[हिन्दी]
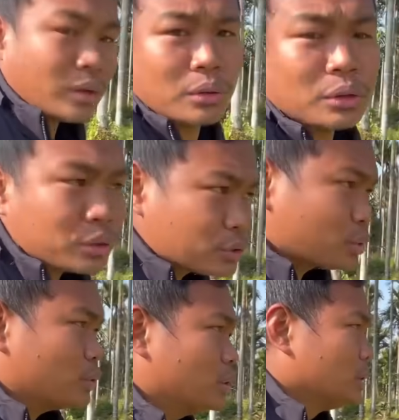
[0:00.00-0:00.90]
और
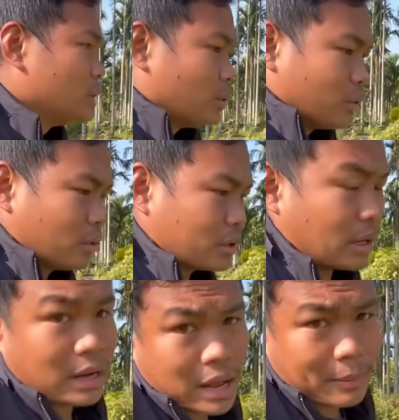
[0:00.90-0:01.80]
दोस्तों और
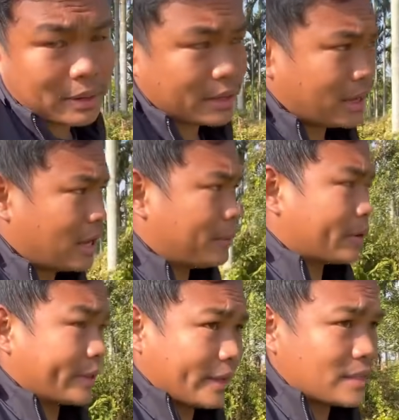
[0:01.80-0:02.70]
कल हमारा यहाँ
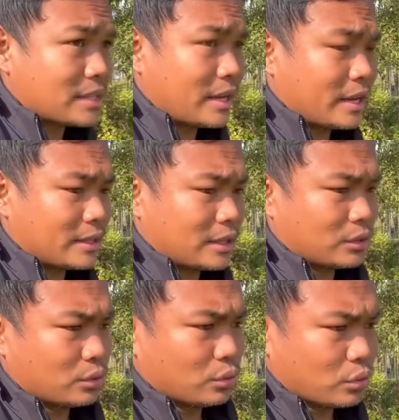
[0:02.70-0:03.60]
पर गेस्ट आया था
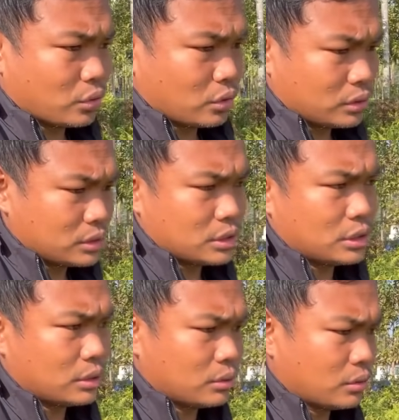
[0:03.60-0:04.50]
दो
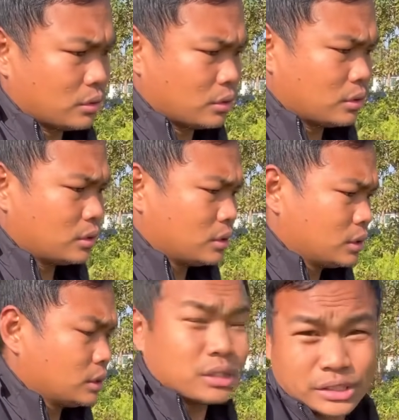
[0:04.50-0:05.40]
जी ओ,
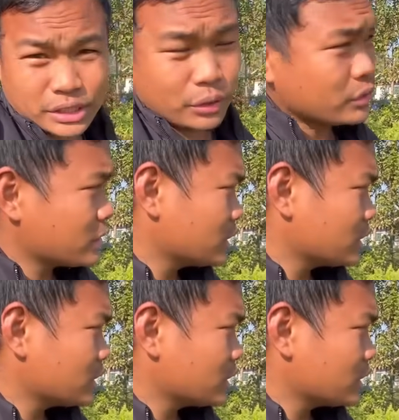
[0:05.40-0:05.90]
जीरो से